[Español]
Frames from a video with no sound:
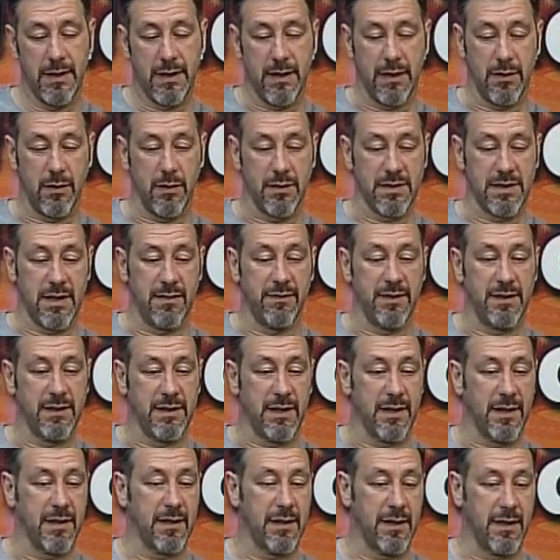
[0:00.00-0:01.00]
Entonces la
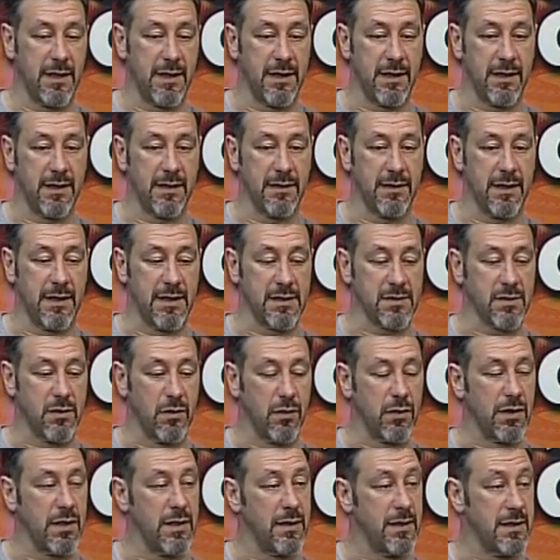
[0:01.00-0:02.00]
ventaja de la, de la
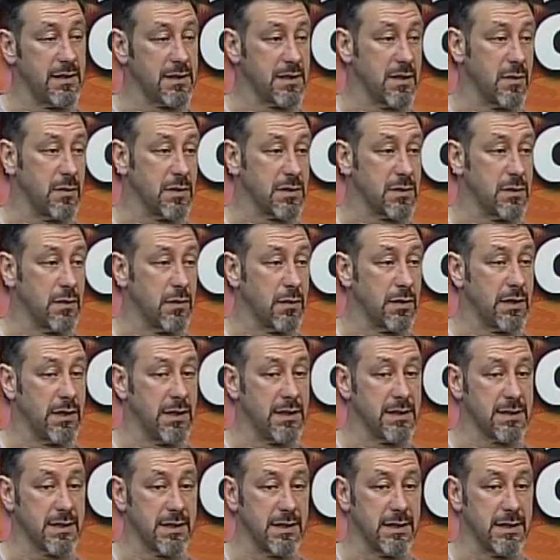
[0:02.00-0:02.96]
astrología y de la psicoastrología es